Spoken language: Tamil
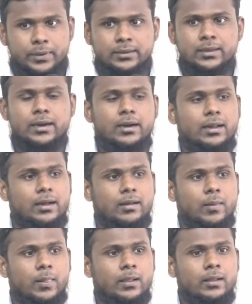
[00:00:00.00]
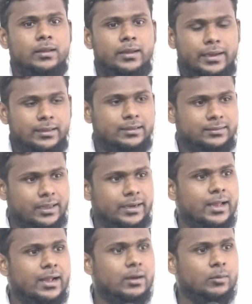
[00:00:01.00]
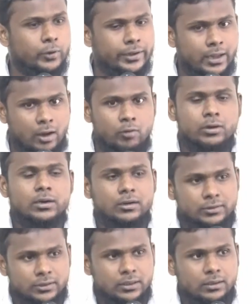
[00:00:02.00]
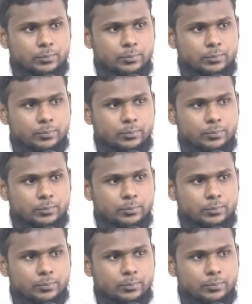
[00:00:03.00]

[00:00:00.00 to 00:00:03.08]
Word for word: பிறந்த நாளா இது சரியான முறையை அவர்கள் வந்து